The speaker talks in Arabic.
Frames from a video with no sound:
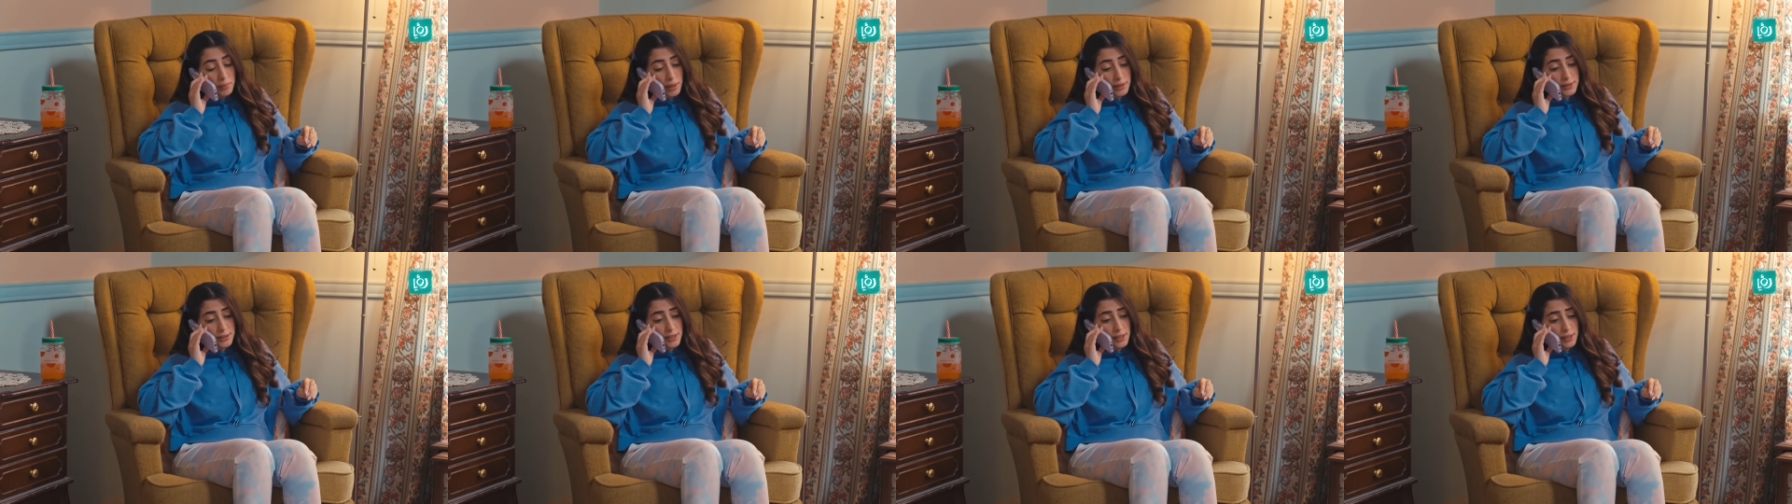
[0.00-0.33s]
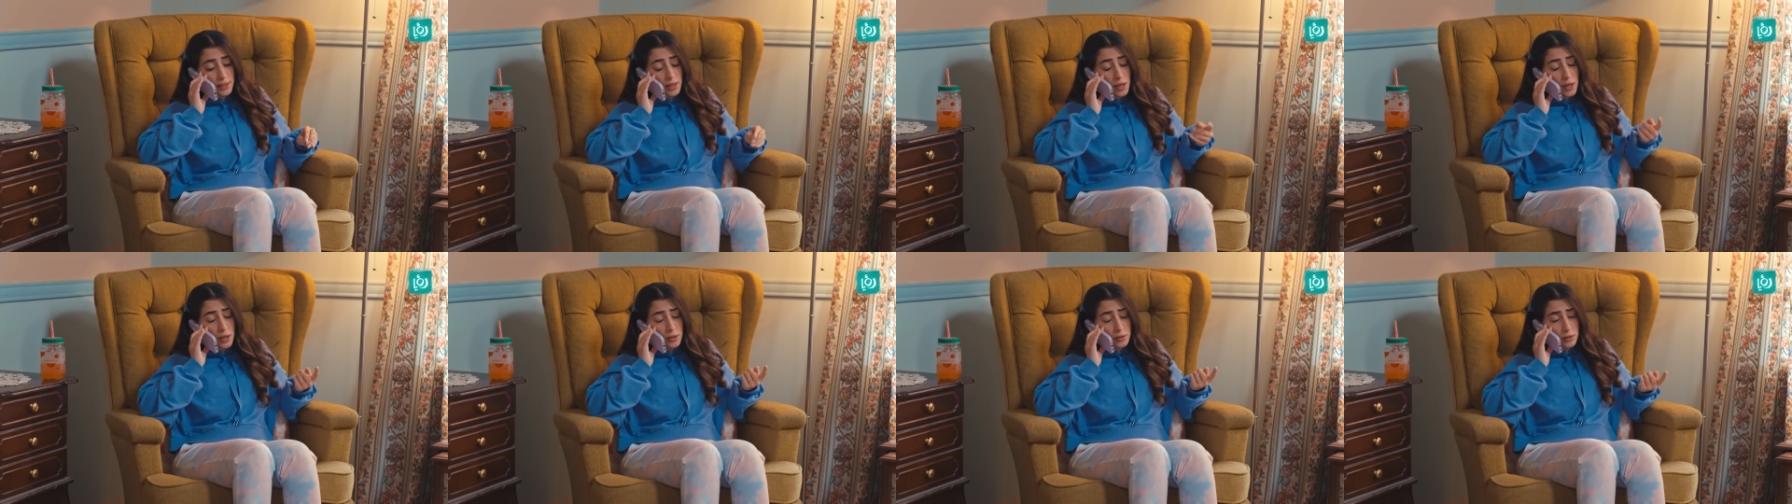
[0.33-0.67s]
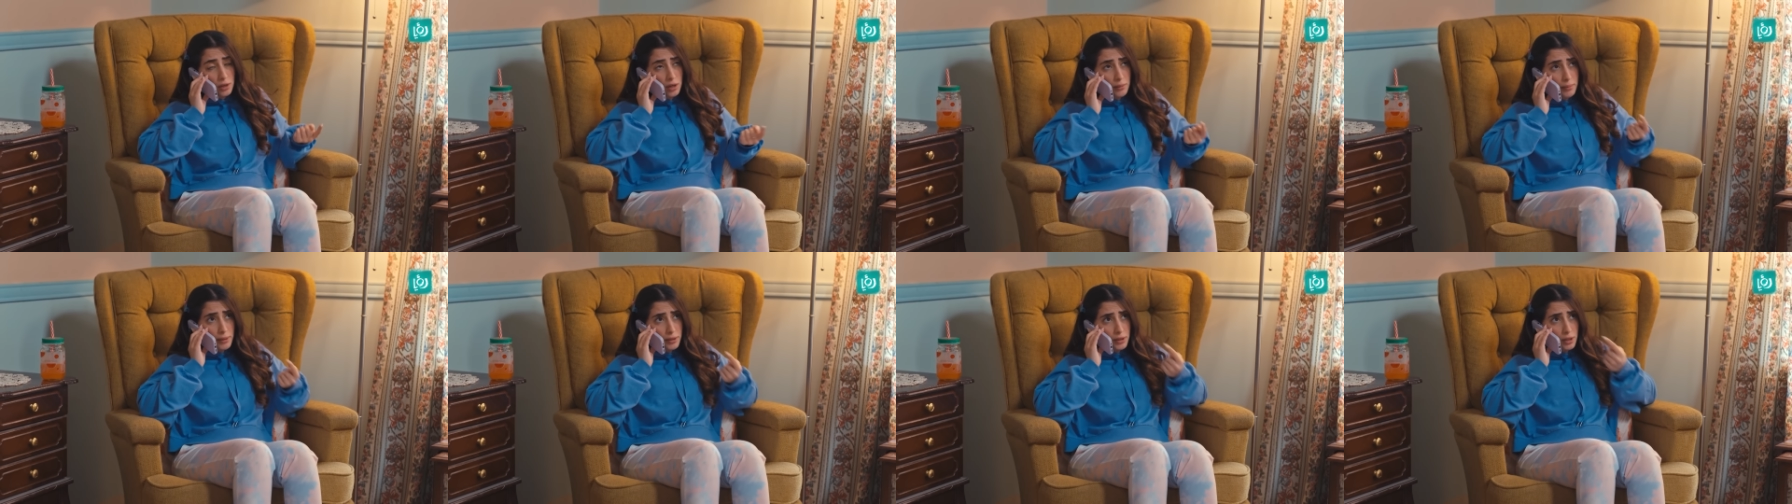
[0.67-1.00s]
مع زينه
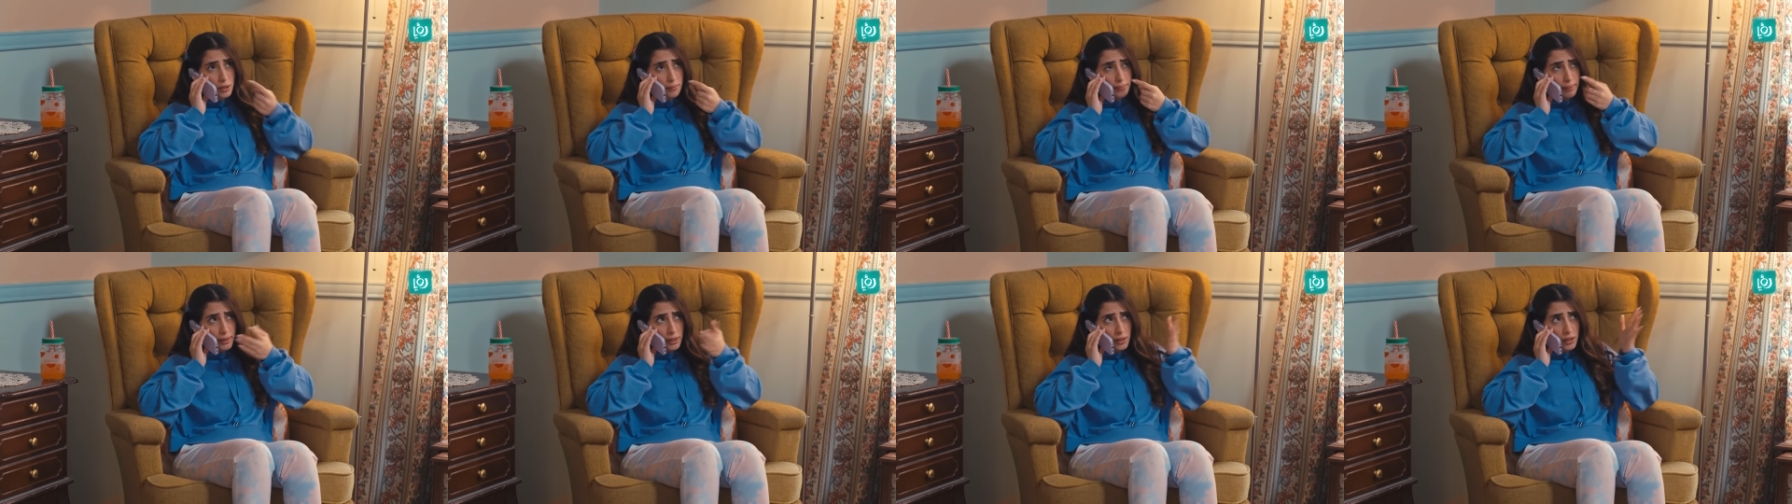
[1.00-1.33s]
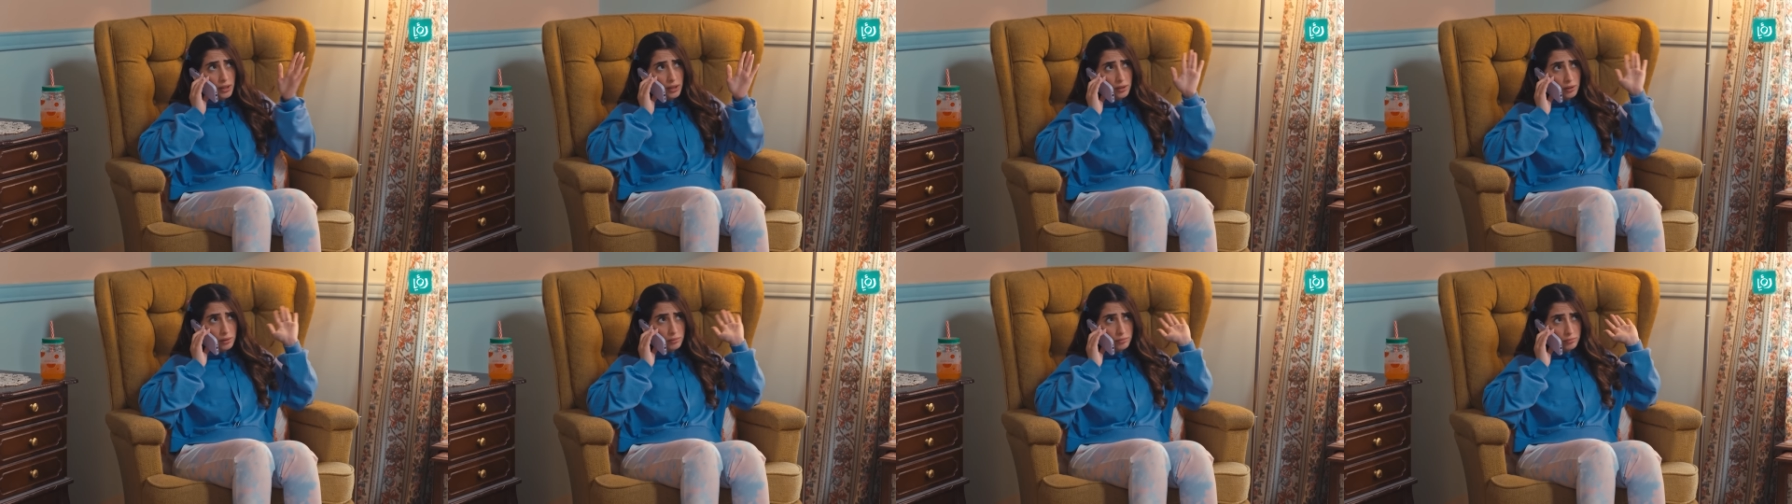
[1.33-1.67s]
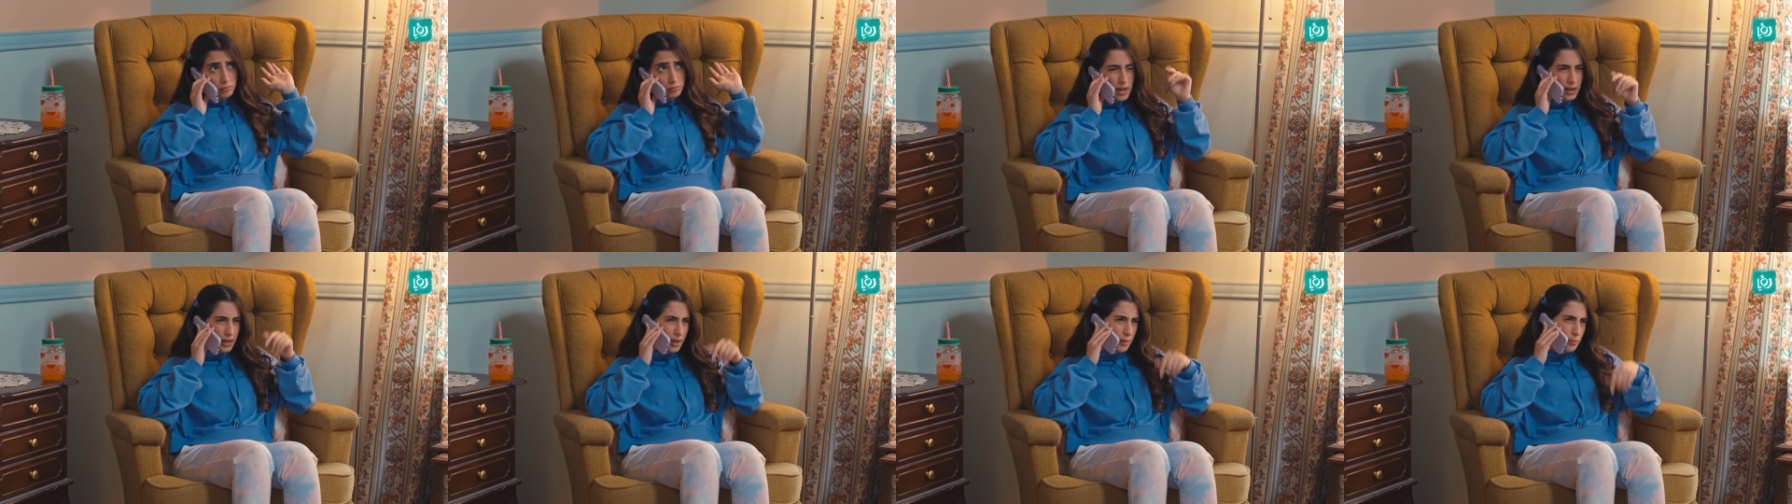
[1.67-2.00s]
طلباتك بعنينا
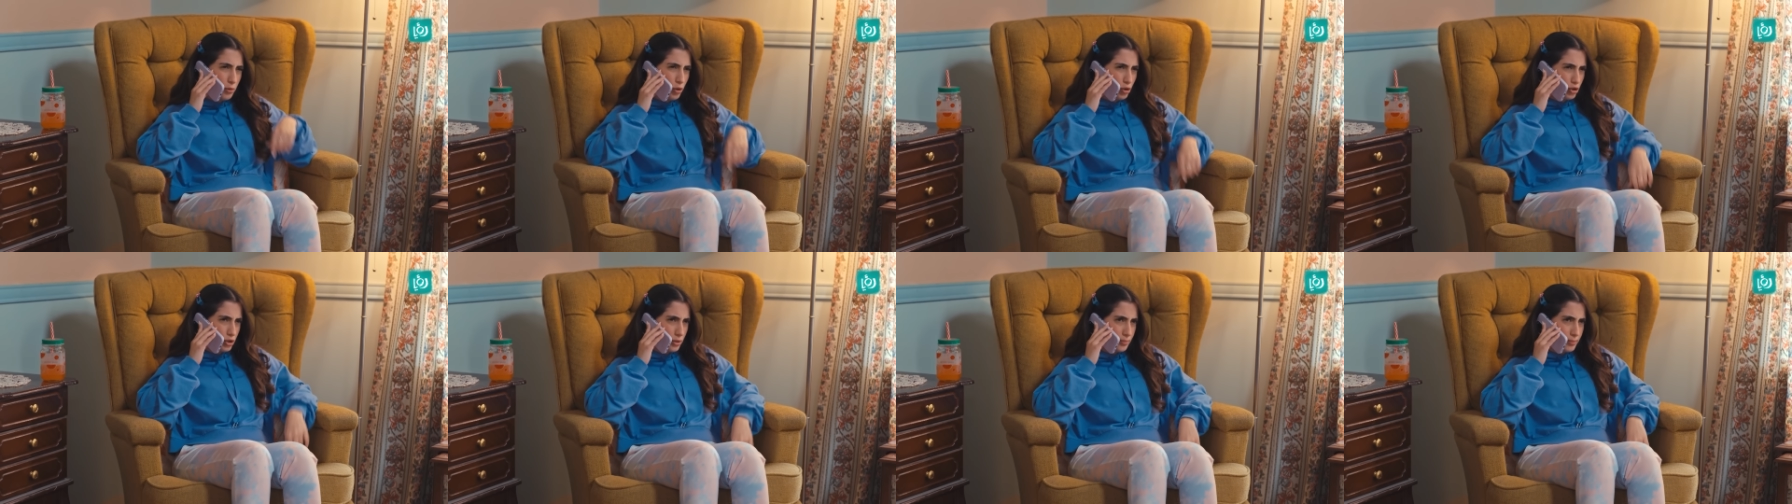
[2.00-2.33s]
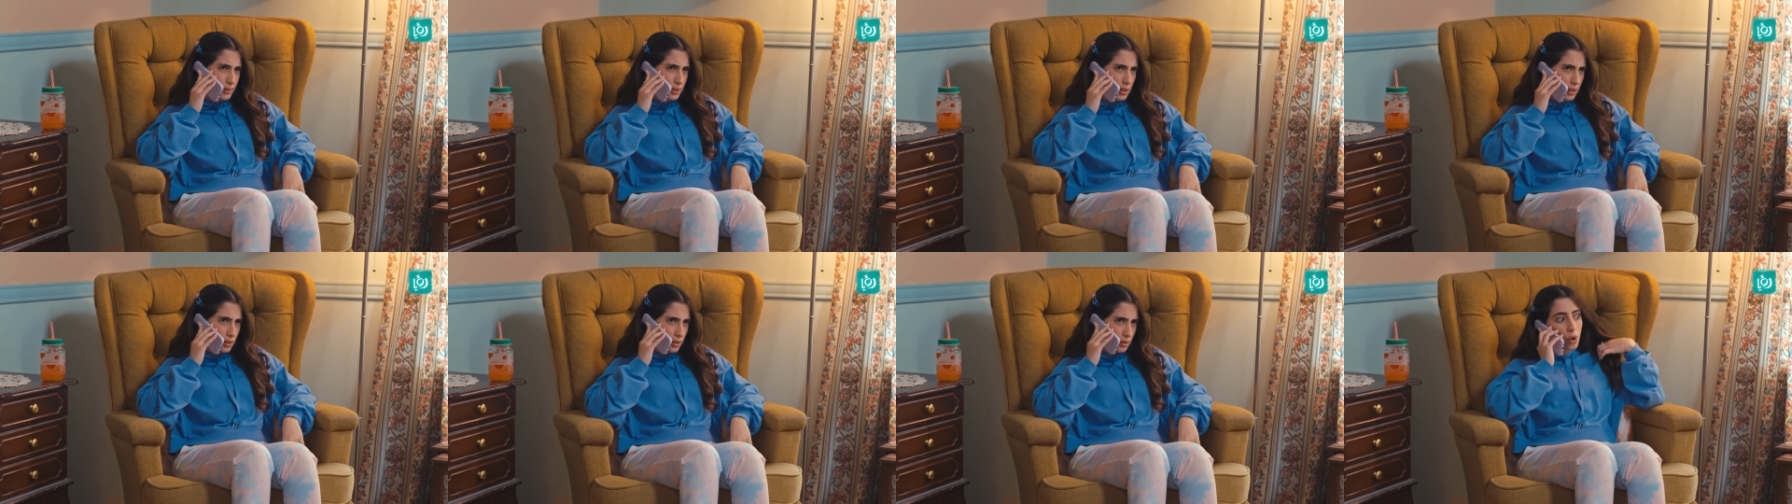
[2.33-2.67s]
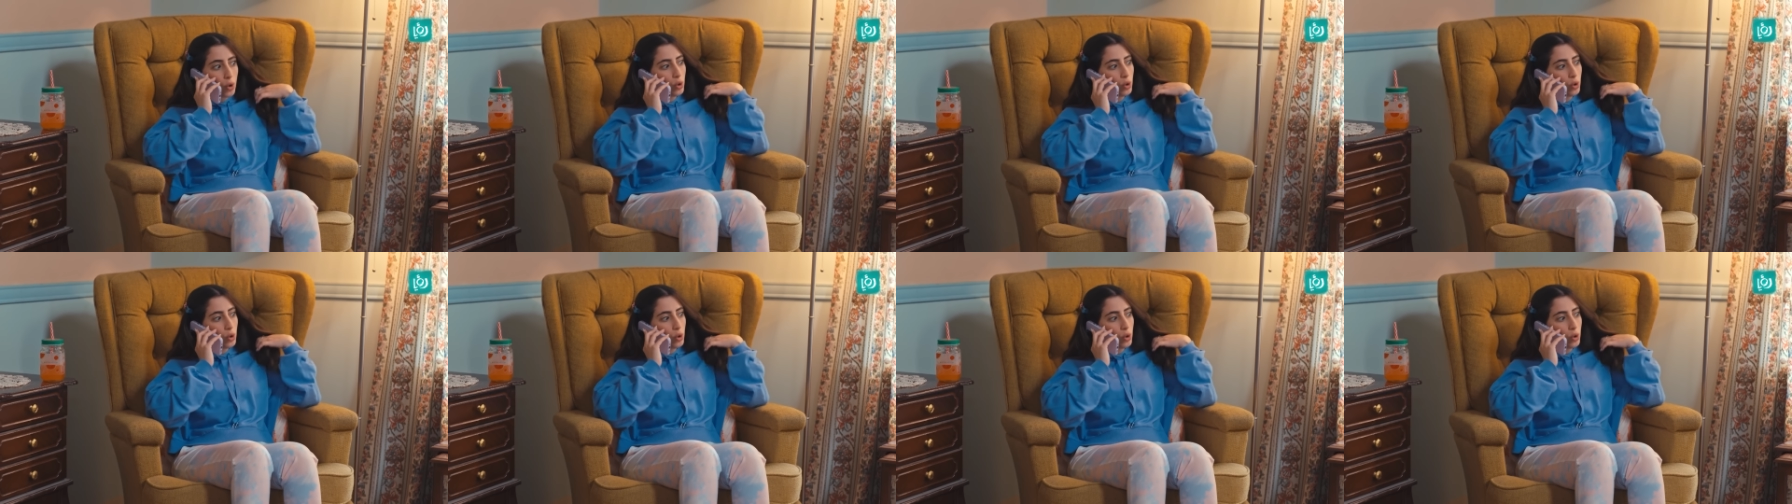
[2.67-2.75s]
كم لوشن بدك؟